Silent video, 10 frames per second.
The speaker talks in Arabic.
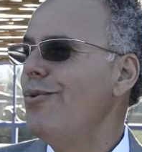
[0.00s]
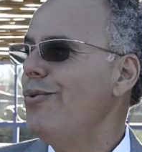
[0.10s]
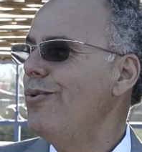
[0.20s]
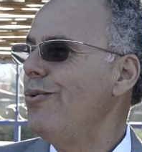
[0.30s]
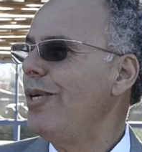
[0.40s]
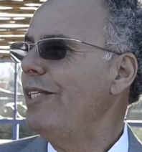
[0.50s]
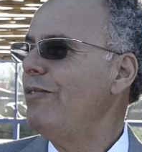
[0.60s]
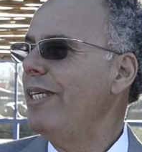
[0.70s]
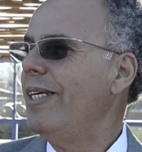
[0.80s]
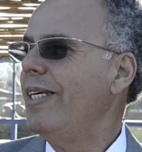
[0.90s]
ولقيت
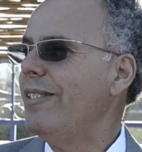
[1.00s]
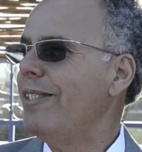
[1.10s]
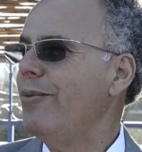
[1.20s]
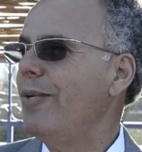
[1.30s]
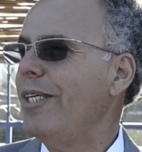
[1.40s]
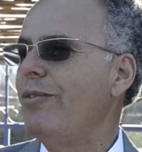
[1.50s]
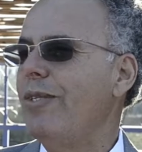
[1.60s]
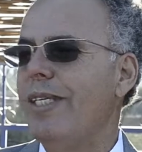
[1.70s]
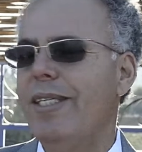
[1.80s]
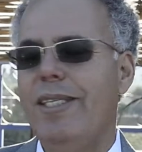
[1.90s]
فيها راحتي ولقيت
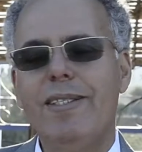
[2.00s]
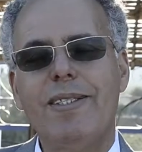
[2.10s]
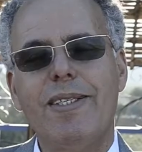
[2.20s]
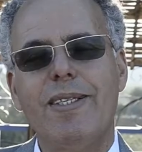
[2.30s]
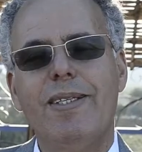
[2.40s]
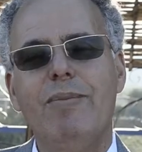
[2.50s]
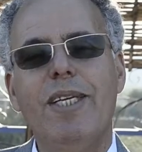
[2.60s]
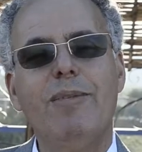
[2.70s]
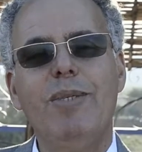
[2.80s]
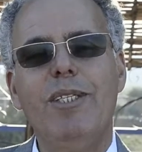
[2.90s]
فيها ناس
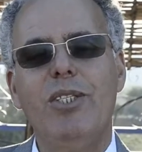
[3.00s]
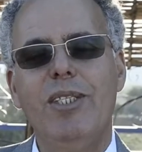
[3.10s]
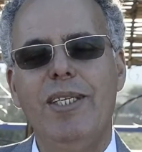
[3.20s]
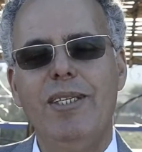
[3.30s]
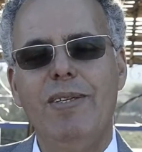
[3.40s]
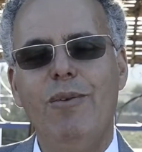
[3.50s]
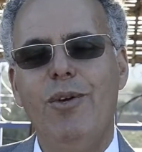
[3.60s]
مناسبين جدا